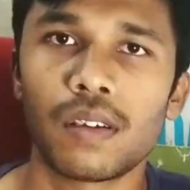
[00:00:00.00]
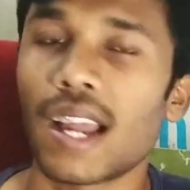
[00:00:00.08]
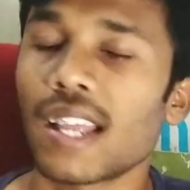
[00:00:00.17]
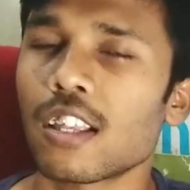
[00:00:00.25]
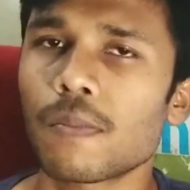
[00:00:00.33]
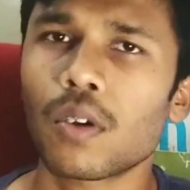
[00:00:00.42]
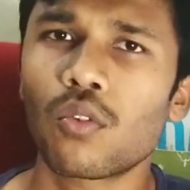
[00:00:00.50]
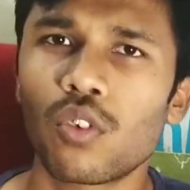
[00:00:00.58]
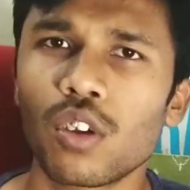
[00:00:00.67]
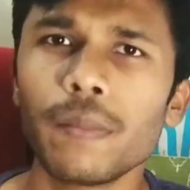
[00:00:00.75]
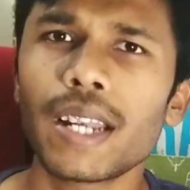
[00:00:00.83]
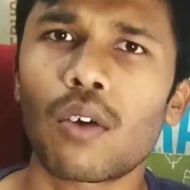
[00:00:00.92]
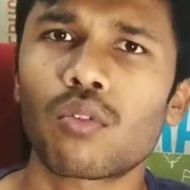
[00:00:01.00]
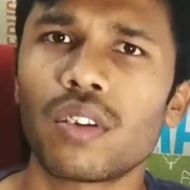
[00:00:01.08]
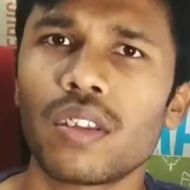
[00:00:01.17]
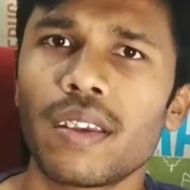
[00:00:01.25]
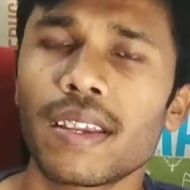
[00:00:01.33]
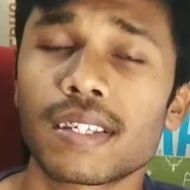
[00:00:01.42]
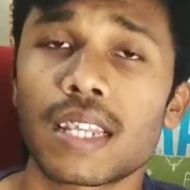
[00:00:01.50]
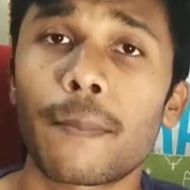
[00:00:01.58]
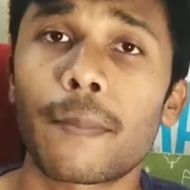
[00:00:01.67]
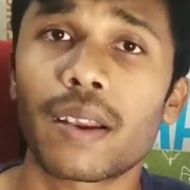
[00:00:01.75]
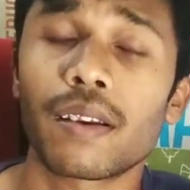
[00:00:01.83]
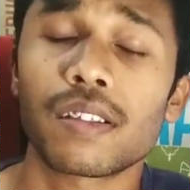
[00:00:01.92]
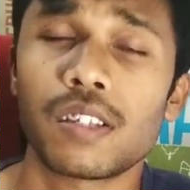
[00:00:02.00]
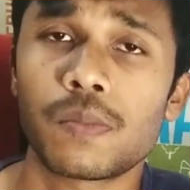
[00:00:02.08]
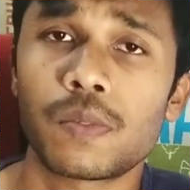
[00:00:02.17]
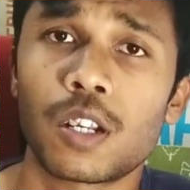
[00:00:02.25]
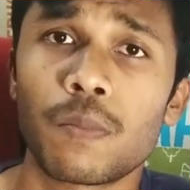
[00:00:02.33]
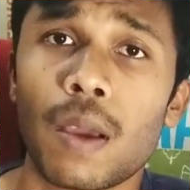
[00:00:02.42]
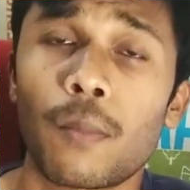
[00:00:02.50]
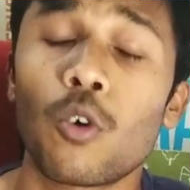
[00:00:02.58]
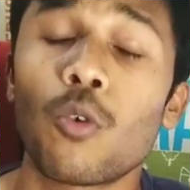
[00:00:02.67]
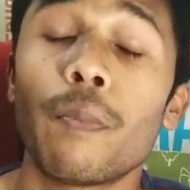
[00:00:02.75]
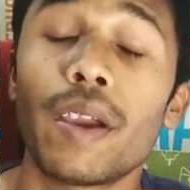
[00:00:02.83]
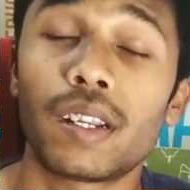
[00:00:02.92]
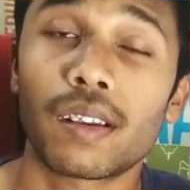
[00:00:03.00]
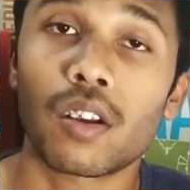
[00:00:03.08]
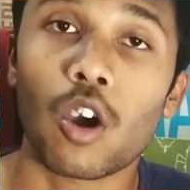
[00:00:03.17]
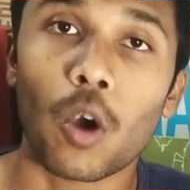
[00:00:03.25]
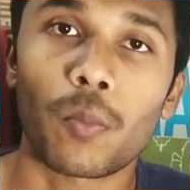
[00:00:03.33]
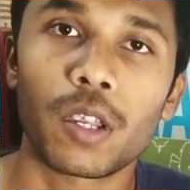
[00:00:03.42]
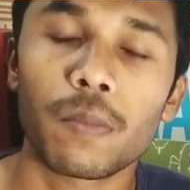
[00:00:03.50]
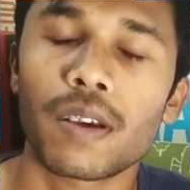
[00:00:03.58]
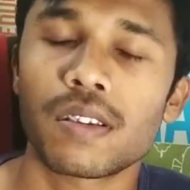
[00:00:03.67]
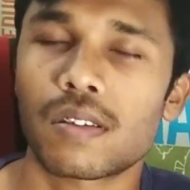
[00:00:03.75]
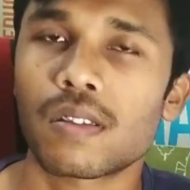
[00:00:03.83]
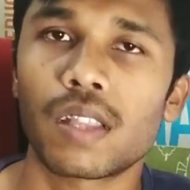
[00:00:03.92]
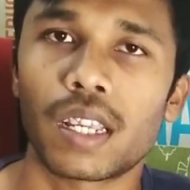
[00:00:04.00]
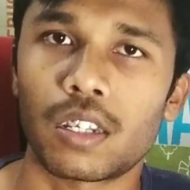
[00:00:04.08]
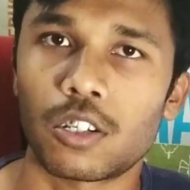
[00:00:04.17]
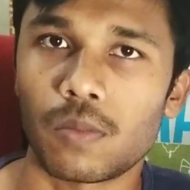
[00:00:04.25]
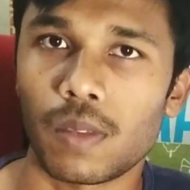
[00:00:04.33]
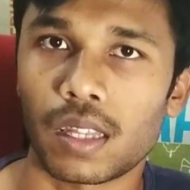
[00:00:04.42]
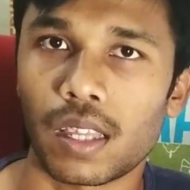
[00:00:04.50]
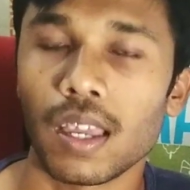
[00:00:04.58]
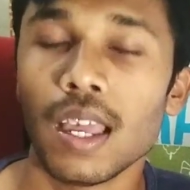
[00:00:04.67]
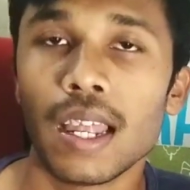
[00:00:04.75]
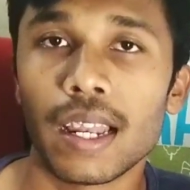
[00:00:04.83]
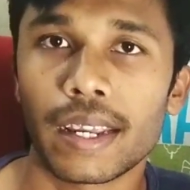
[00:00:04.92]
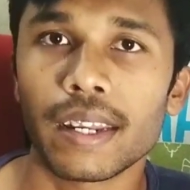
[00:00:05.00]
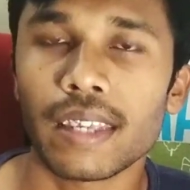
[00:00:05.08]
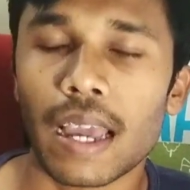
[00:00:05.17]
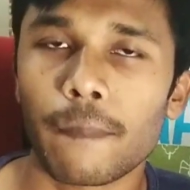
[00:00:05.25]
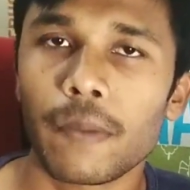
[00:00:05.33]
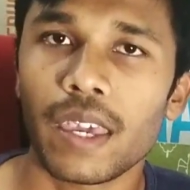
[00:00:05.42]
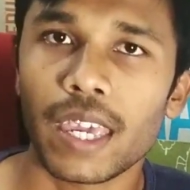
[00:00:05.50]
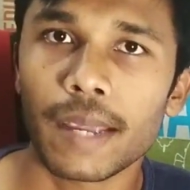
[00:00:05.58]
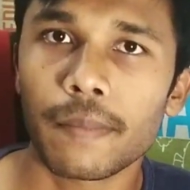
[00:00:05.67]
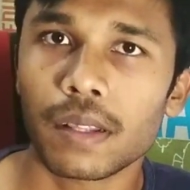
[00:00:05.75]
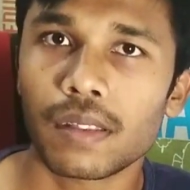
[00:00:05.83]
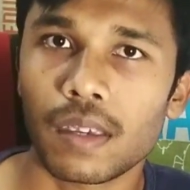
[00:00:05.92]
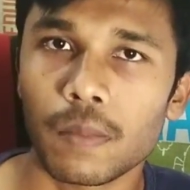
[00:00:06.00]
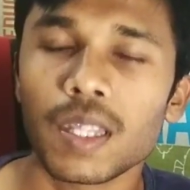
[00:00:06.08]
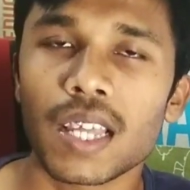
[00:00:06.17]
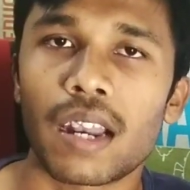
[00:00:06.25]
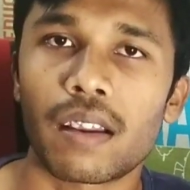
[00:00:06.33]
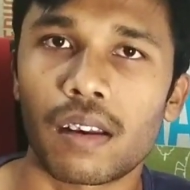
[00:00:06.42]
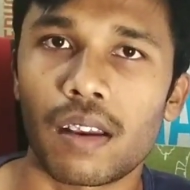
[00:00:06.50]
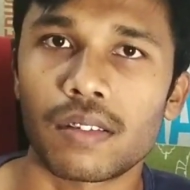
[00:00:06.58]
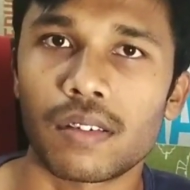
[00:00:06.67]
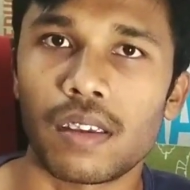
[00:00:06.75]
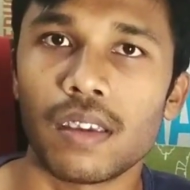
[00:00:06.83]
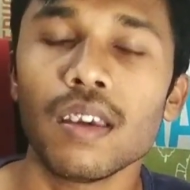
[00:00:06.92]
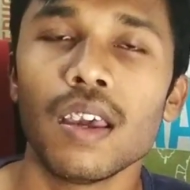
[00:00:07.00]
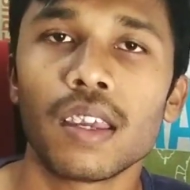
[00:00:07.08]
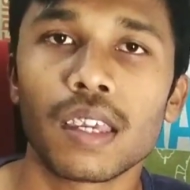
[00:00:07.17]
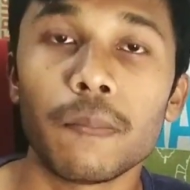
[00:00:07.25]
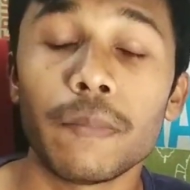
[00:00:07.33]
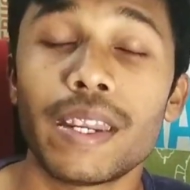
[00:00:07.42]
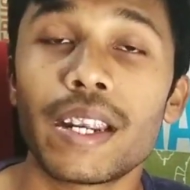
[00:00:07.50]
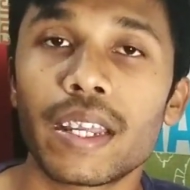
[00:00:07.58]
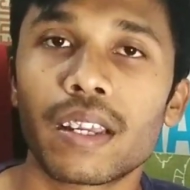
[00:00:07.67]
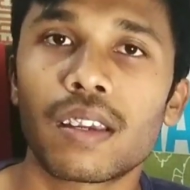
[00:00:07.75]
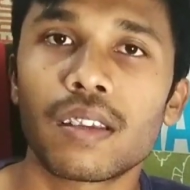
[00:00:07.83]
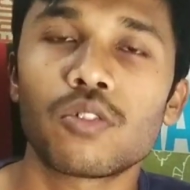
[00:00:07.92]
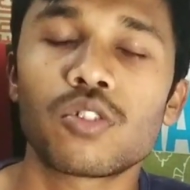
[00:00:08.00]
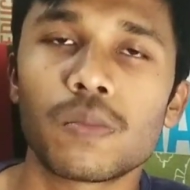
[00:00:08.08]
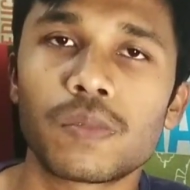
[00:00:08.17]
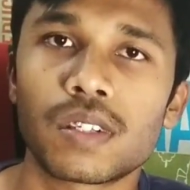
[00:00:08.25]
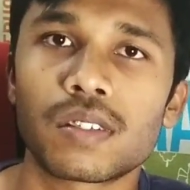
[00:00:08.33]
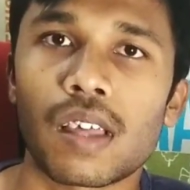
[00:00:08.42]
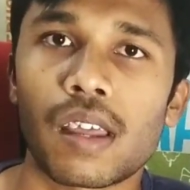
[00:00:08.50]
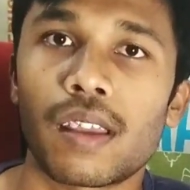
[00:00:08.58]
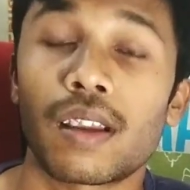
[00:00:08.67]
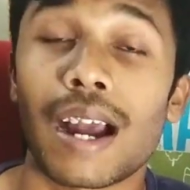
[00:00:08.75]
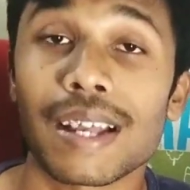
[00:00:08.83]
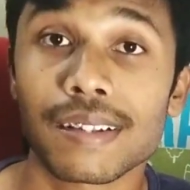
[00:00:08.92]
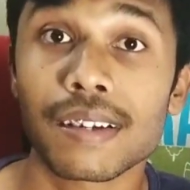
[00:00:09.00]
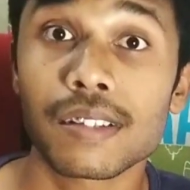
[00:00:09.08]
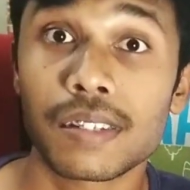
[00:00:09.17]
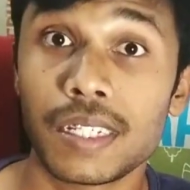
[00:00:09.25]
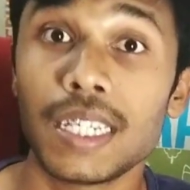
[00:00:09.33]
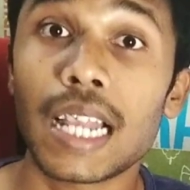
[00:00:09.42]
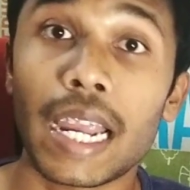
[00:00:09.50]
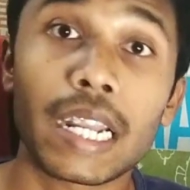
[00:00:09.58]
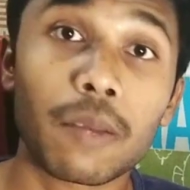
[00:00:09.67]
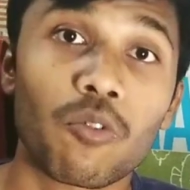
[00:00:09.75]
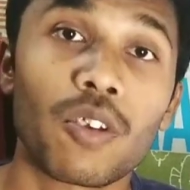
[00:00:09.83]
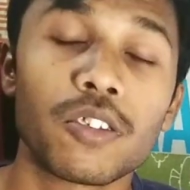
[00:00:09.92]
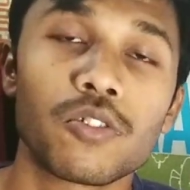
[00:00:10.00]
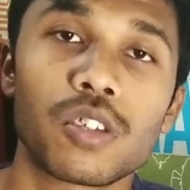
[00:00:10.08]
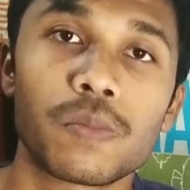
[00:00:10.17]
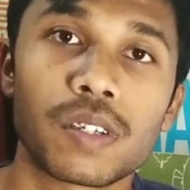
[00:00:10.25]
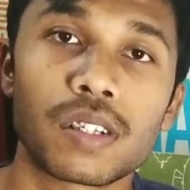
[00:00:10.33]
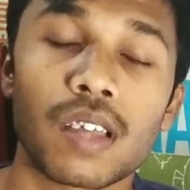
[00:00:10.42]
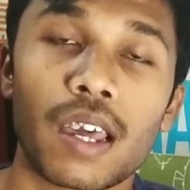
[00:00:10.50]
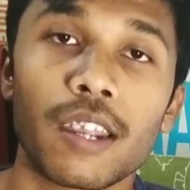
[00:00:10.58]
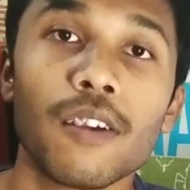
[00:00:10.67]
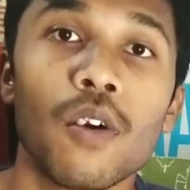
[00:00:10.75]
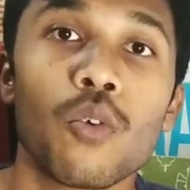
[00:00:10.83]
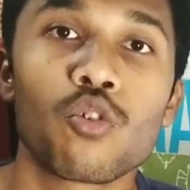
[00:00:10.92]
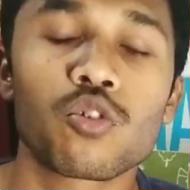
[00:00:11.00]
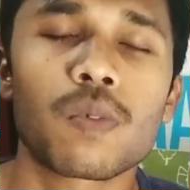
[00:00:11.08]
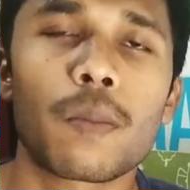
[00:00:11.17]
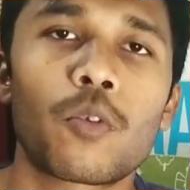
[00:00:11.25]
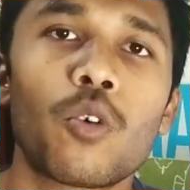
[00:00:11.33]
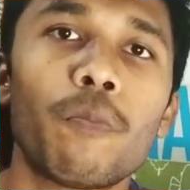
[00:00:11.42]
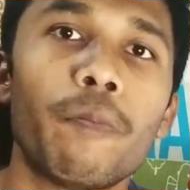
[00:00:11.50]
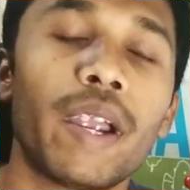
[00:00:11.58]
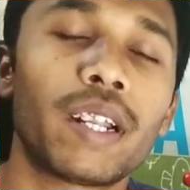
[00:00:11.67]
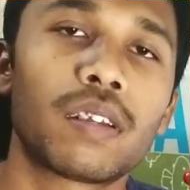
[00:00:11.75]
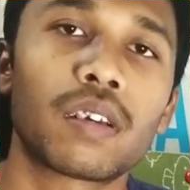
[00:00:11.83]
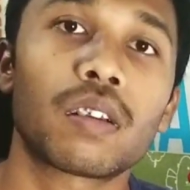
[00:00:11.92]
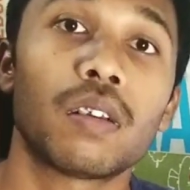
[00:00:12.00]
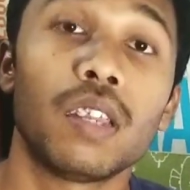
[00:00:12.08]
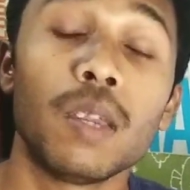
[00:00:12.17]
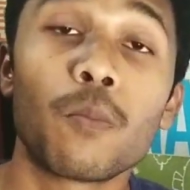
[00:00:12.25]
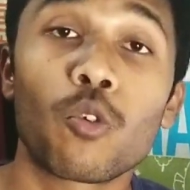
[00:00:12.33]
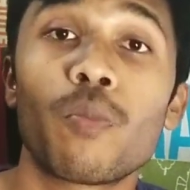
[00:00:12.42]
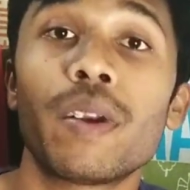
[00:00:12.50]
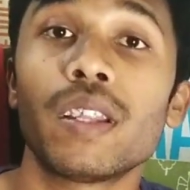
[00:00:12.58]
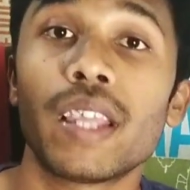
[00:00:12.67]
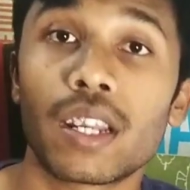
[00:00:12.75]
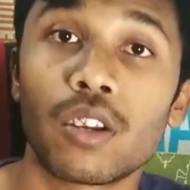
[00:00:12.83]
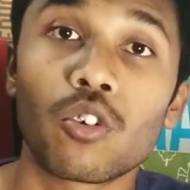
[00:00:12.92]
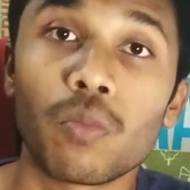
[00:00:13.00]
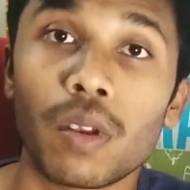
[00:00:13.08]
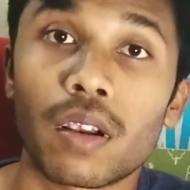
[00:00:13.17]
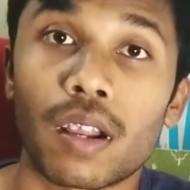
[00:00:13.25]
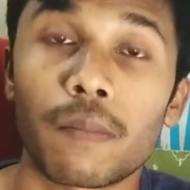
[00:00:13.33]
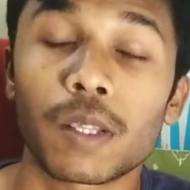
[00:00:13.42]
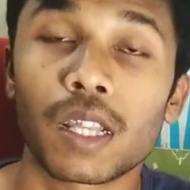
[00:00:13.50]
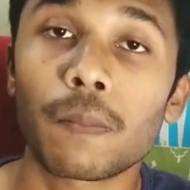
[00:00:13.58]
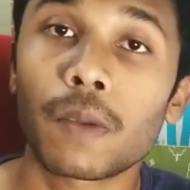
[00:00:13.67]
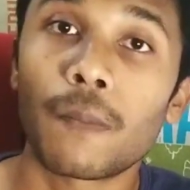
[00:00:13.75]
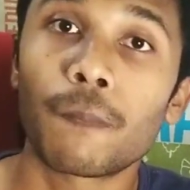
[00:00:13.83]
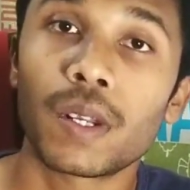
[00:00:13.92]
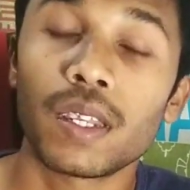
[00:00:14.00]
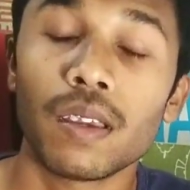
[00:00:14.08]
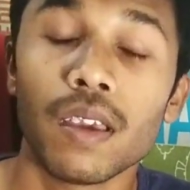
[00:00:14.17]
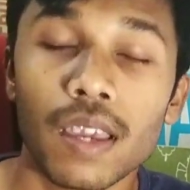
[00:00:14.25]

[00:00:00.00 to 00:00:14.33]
गैज इसमें कोई भी डाउट नहीं है कि स्नैपड्रैगन की चिपसेट में आपको बेटर ऑप्टिमाइजेशन देखने को मिलता है लेकिन यहाँ पे एक बात ये भी ध्यान रखना चाहिए कि मीडियाटेक के जो चिपसेट्स आ रहे हैं खासकर जी लाइन एफ वाले जो चिपसेट्स आ रहे हैं उसमें आपको बेटर इंप्रूवमेंट देखने को मिल रहा है मतलब कंपनी